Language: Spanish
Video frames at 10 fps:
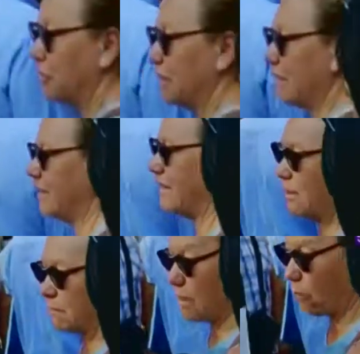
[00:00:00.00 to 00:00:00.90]
Tengo que
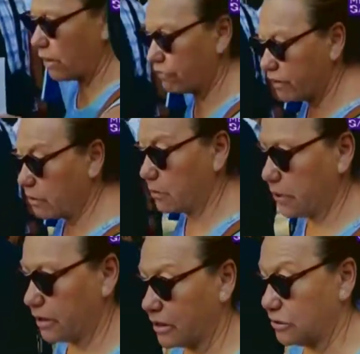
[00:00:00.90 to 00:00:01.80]
dirigirme a huérfano
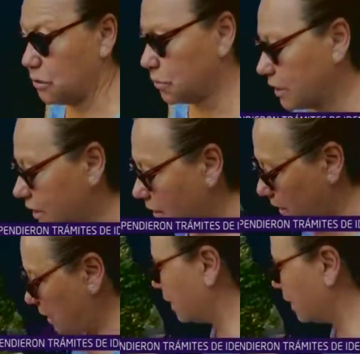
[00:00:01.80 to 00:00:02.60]
porque resulta de